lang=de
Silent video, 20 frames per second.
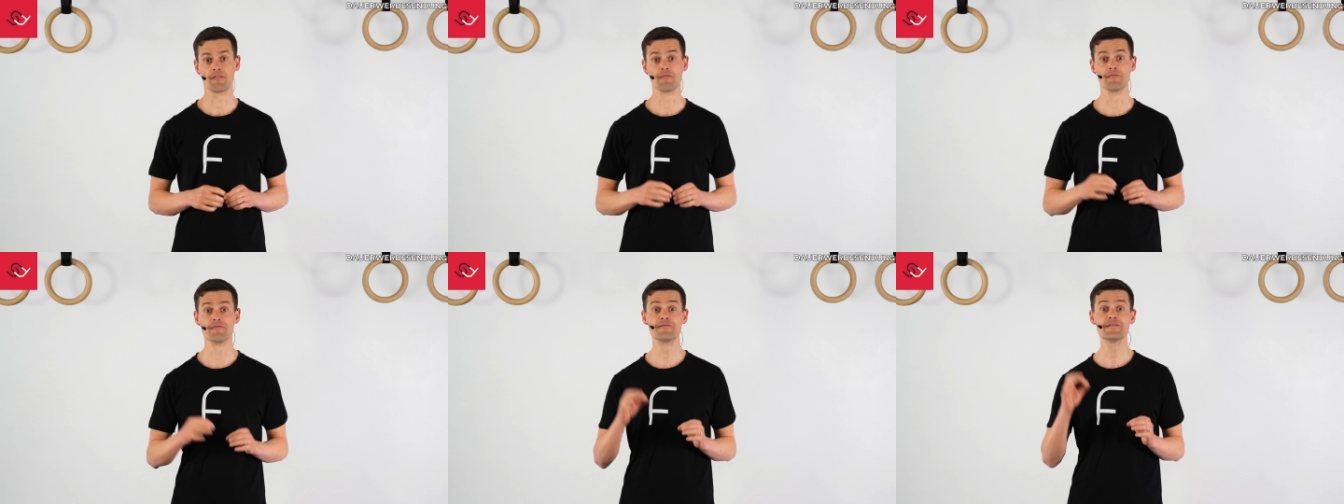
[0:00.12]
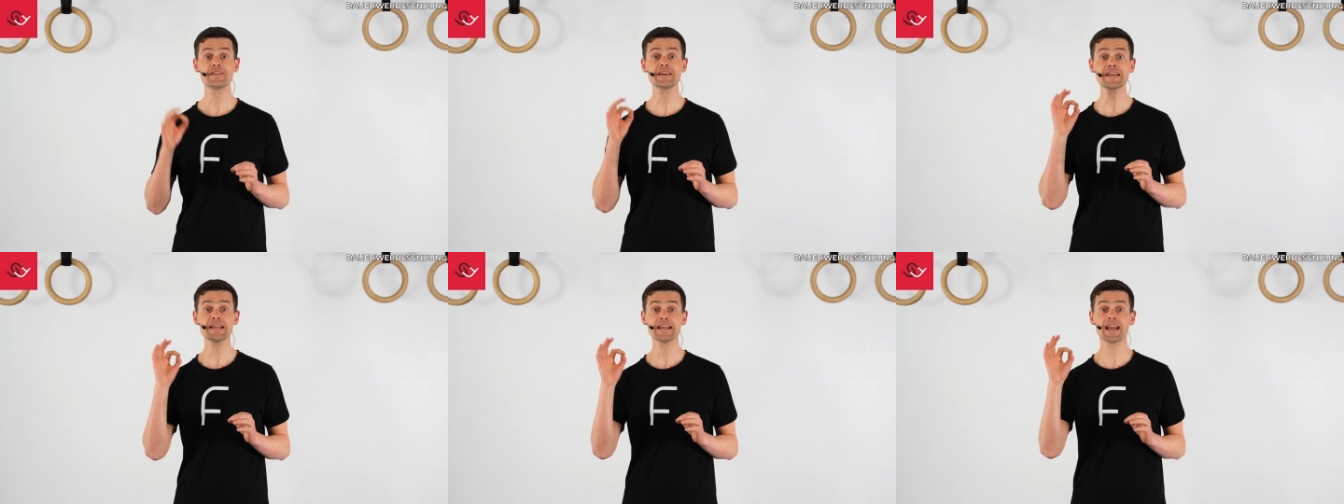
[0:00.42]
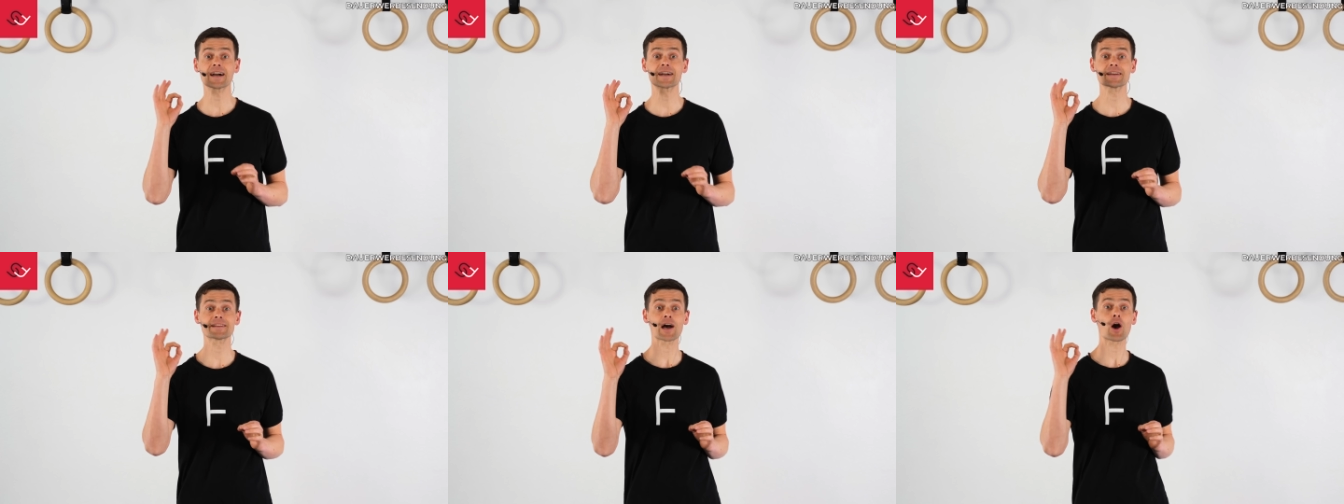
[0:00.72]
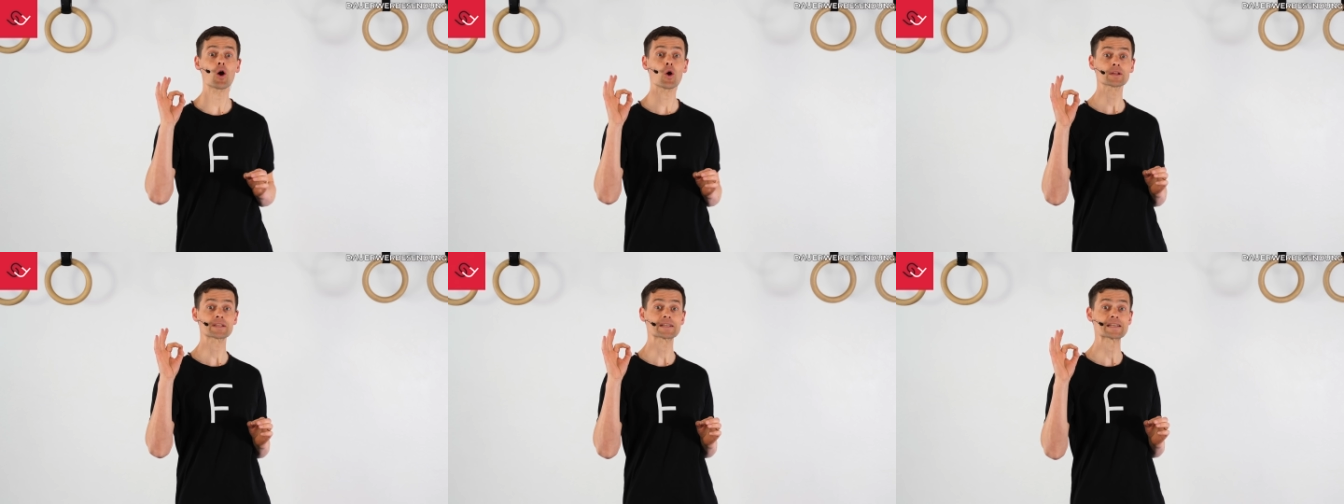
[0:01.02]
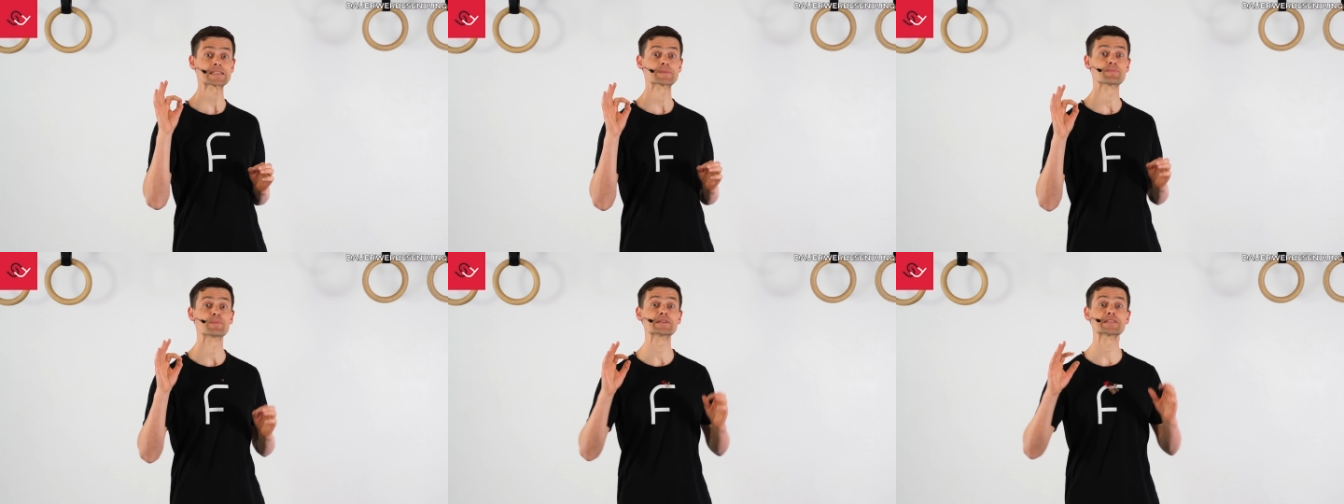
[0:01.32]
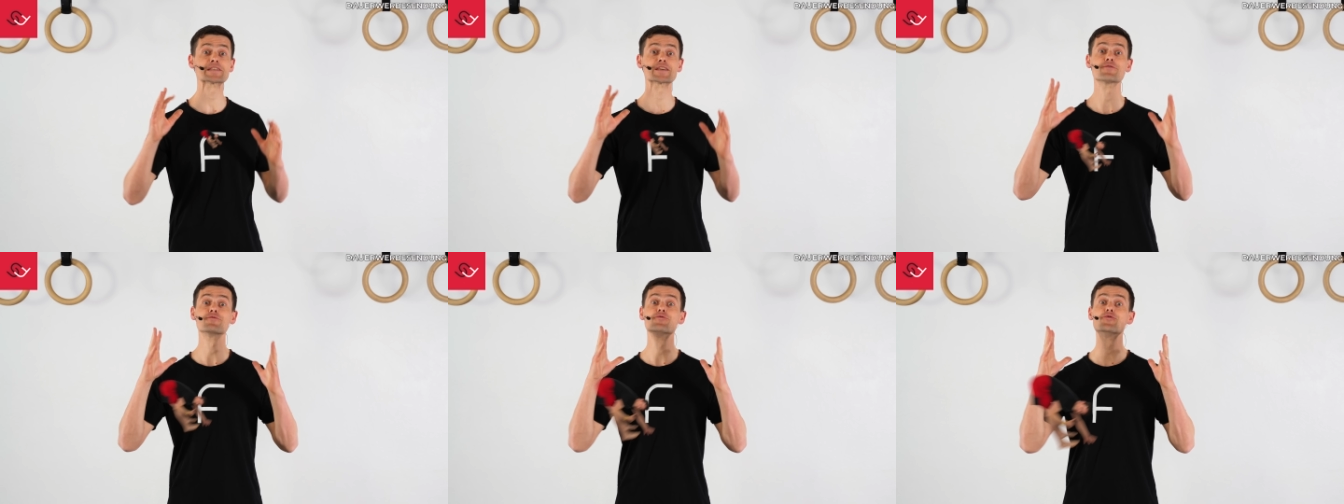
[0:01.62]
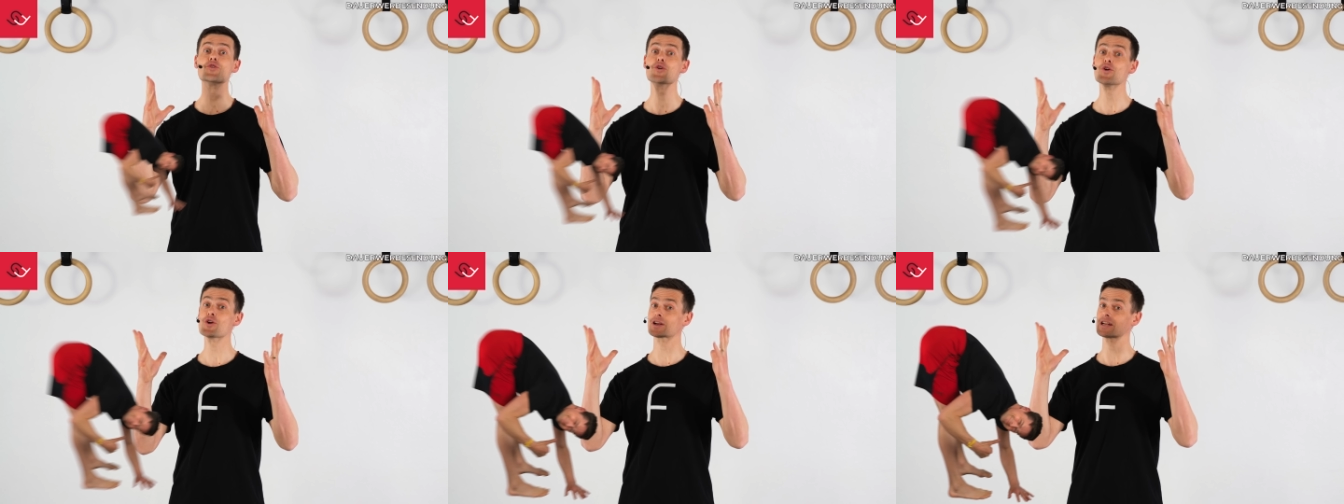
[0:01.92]
Wie lange dauert es, bis ich
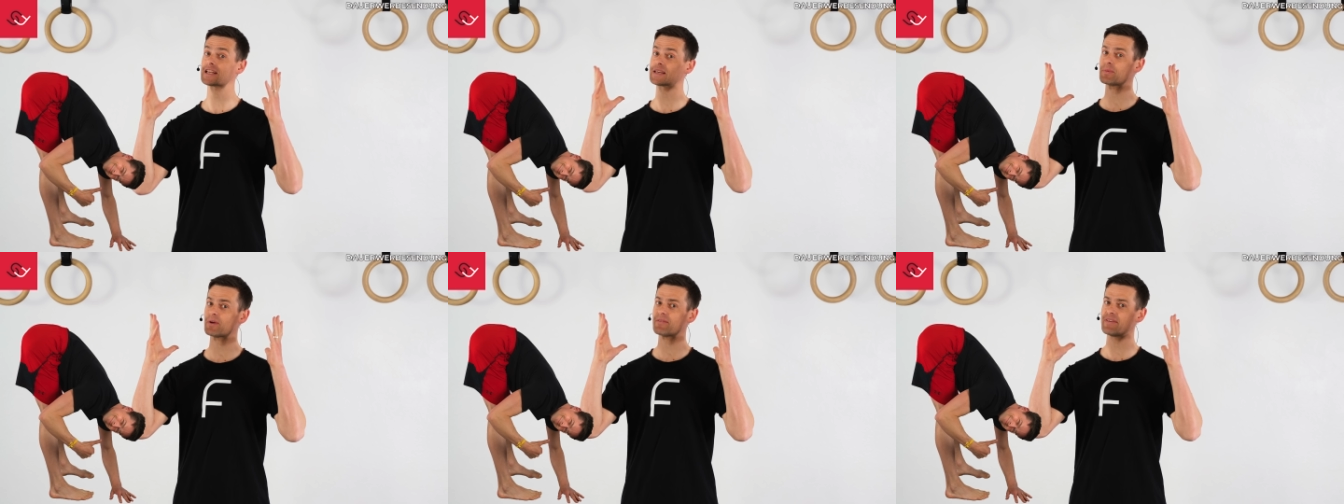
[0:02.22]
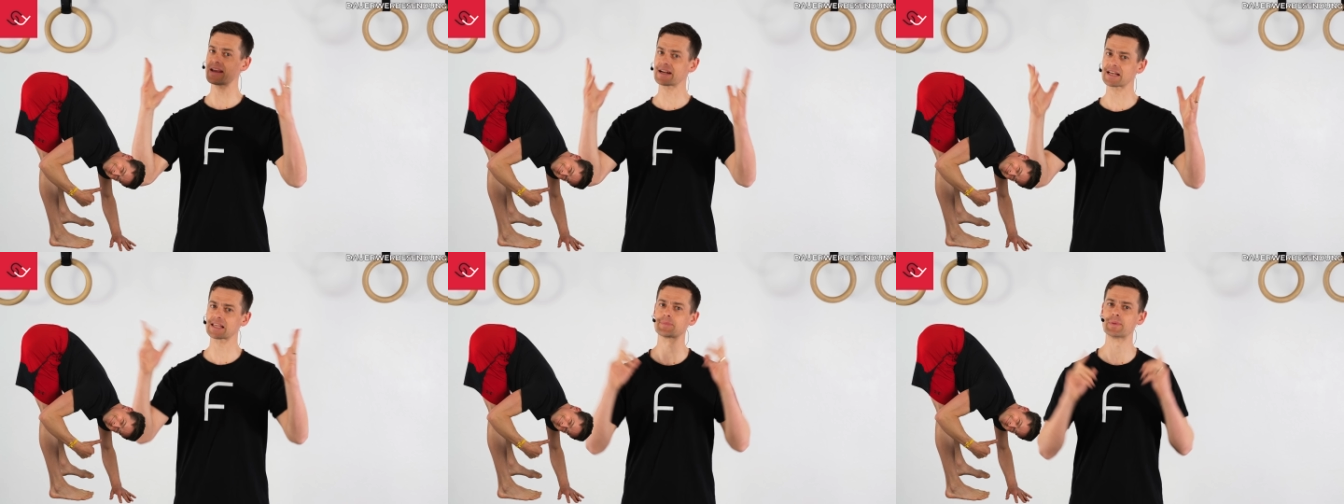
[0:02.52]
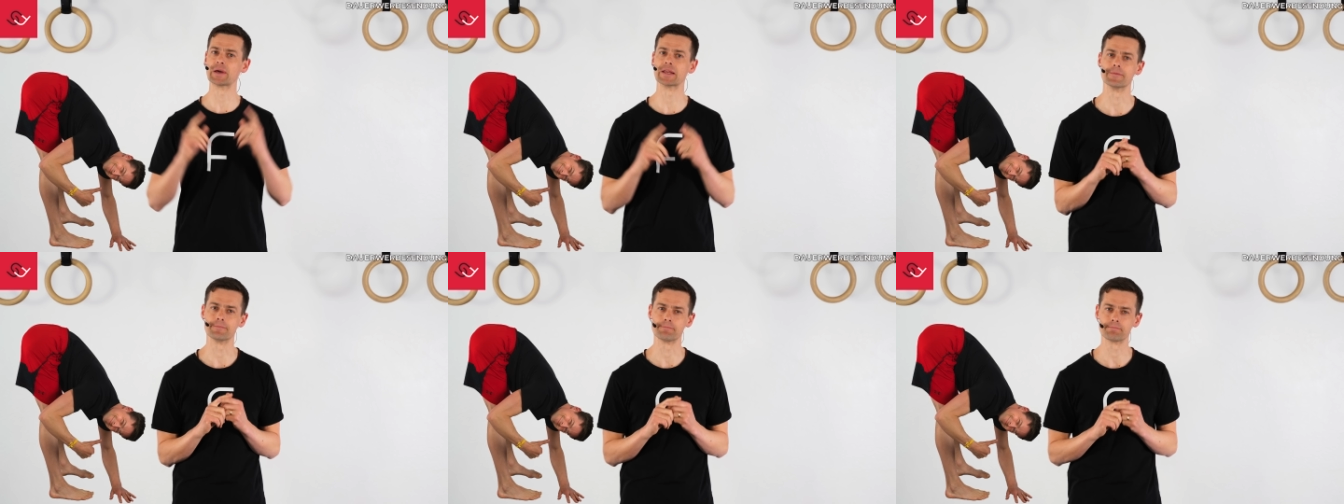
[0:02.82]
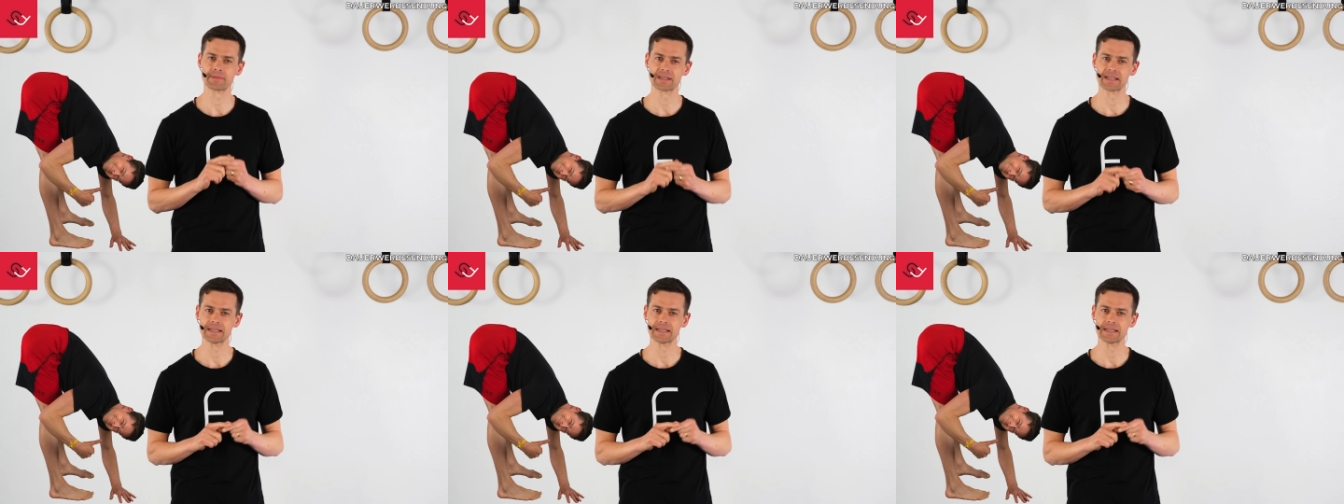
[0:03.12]
wirklich beweglich bin?